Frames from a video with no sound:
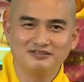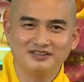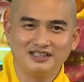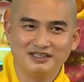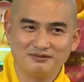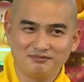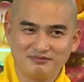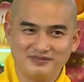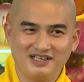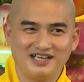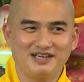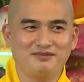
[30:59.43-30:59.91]

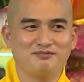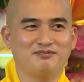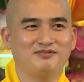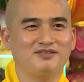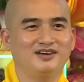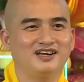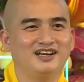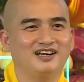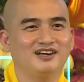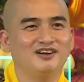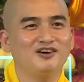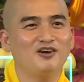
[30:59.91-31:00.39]
đẹp đẹp
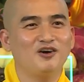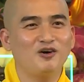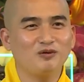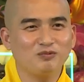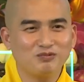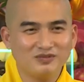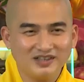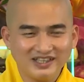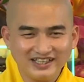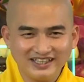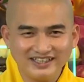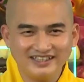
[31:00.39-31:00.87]
là nó
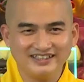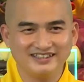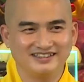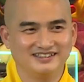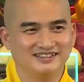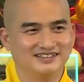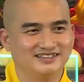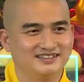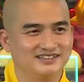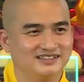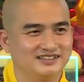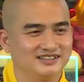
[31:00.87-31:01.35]
hốt đi
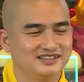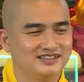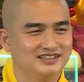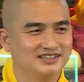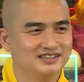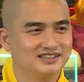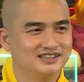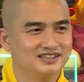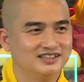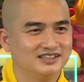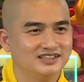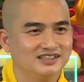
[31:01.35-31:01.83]

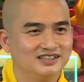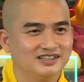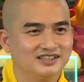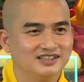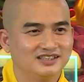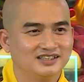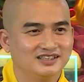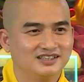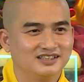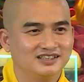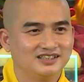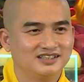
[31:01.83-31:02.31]

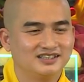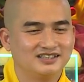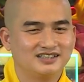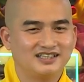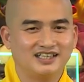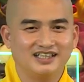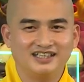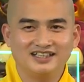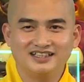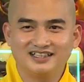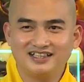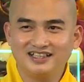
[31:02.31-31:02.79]

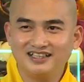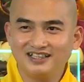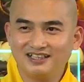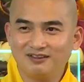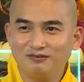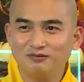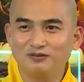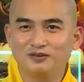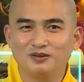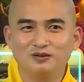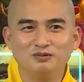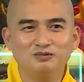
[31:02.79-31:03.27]
thầy thấy
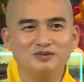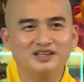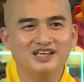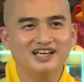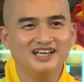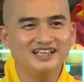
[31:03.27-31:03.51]
ông cũng